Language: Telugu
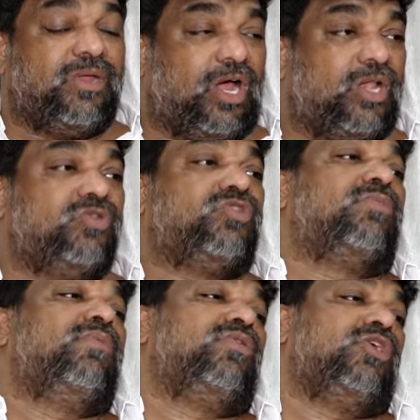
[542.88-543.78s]
మీ
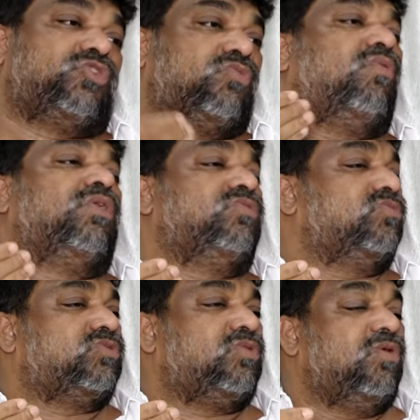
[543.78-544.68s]
ఆలోచనలు మేము నేర్చుకోవాలని
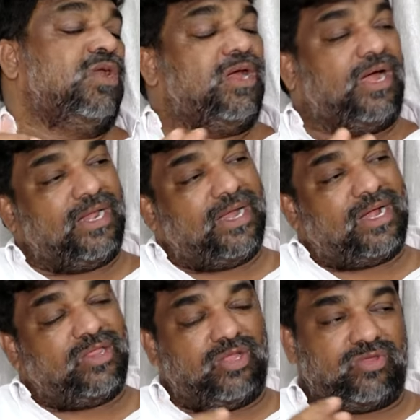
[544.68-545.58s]
చూస్తాం అలాగే
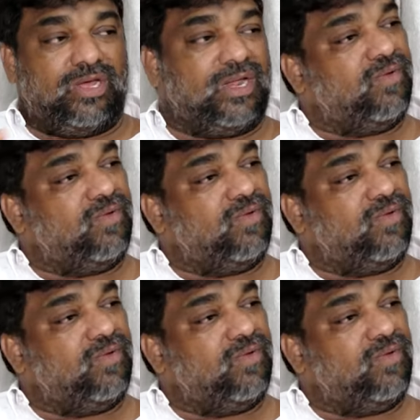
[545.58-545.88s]
అక్కడ దత్తుగారు